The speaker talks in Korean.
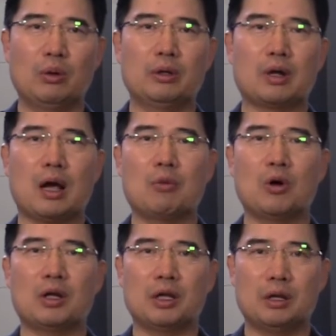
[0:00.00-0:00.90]
오히려
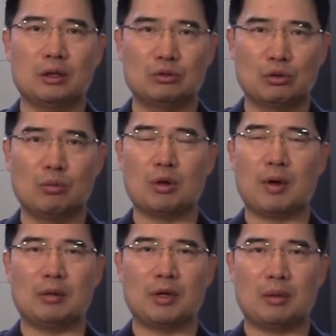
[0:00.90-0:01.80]
감옥 안에 들어옴으로
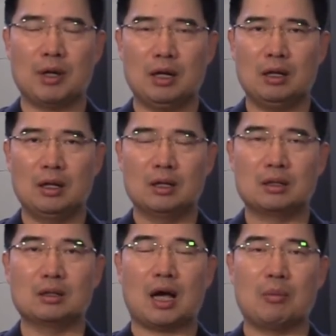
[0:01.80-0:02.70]
말미암아
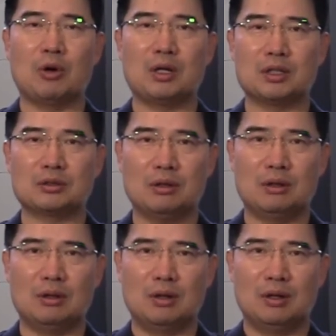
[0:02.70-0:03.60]
그 감옥 안에서